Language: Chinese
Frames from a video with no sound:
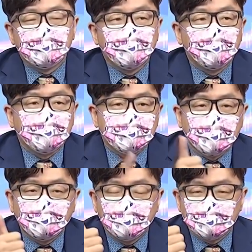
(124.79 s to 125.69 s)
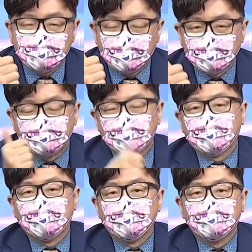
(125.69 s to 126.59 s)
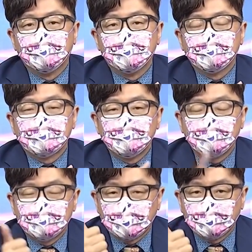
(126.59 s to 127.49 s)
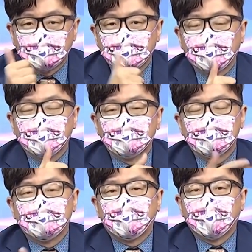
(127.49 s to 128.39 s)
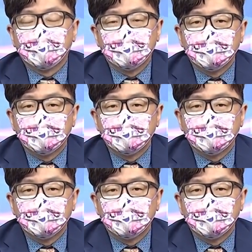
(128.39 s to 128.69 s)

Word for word: 是因为你三月强一个反弹，四月强一个反弹的失败。